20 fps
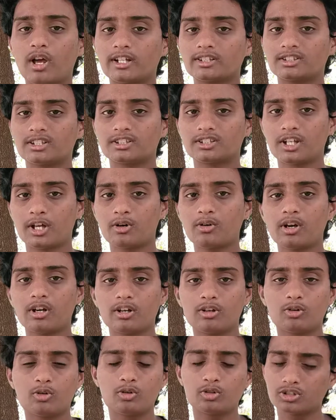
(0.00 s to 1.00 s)
లాంచ్ చేశారు
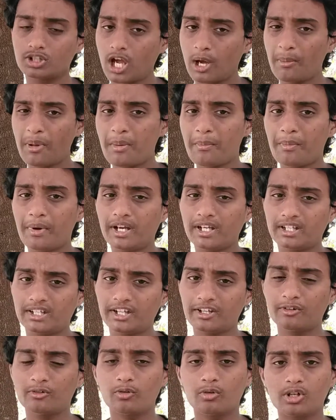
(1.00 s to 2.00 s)
అండ్ షామీ ఎంఐ
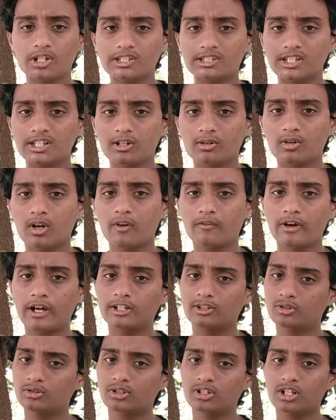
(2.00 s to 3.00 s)
టెన్ కొనొచ్చా లేకుంటే
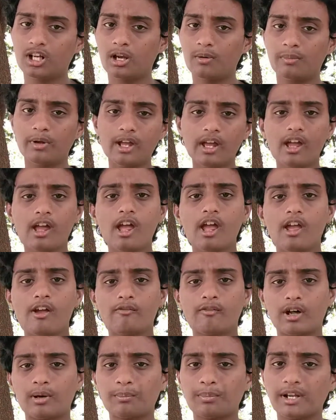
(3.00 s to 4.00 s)
ఫైవ్ థౌజండ్ కలిపి
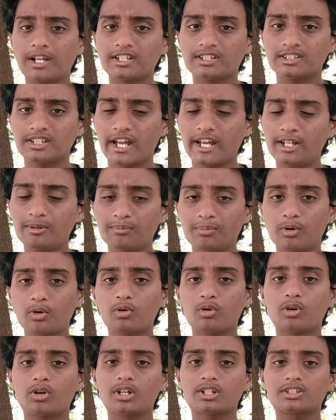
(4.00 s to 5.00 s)
వన్ ప్లస్ ఎయిట్ ప్రో
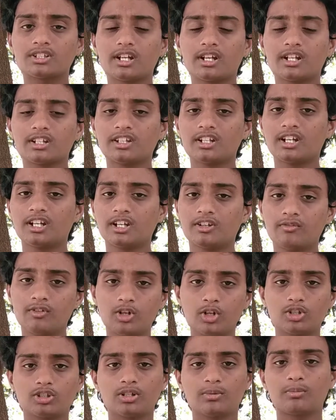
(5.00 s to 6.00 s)
కొనొచ్చా అని అయితే నేను ఈ
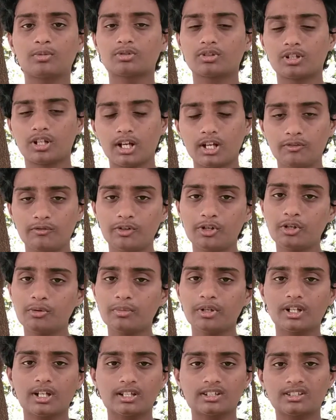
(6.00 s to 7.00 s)
వీడియోలో చెప్పబోతున్నాను ఈ వీడియో
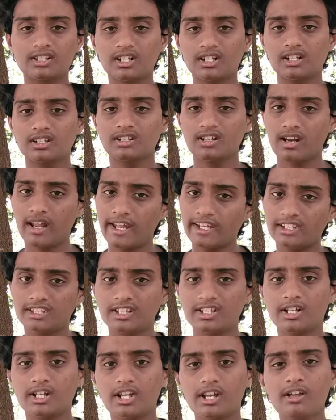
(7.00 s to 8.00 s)
మీకు నచ్చినట్లయితే లైక్
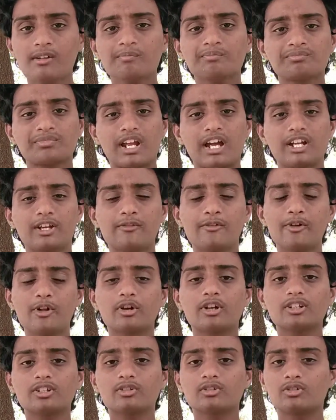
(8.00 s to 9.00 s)
చేయండి అండ్
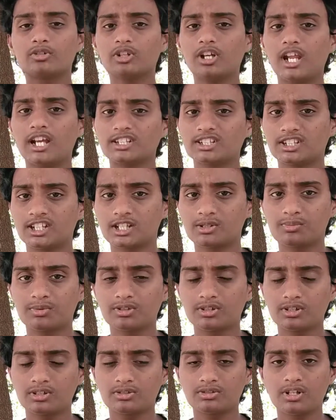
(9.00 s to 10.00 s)
వీడియోకి అయితే ఒక ట్వంటీ లైక్స్ అయితే
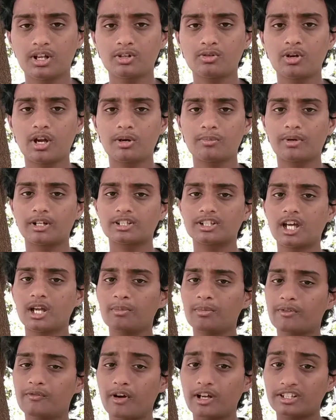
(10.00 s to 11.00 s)
ఎక్స్పెక్ట్ చేస్తున్నాను అండ్ మన
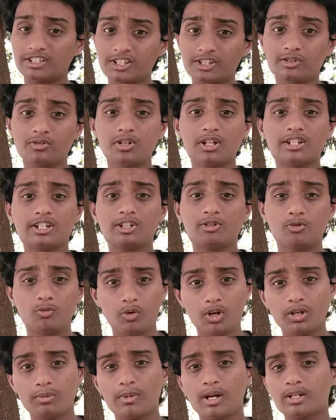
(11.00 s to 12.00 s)
ఛానల్ మీరు ఫస్ట్ న్యూస్లో అయితే
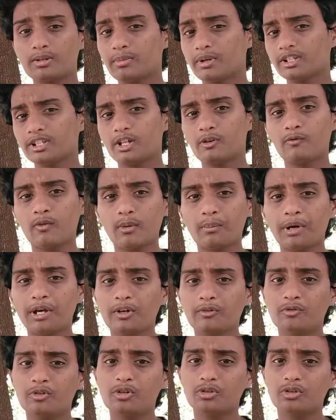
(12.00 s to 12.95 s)
ఇటువంటి మంచి మంచి ఇన్ఫర్మేటివ్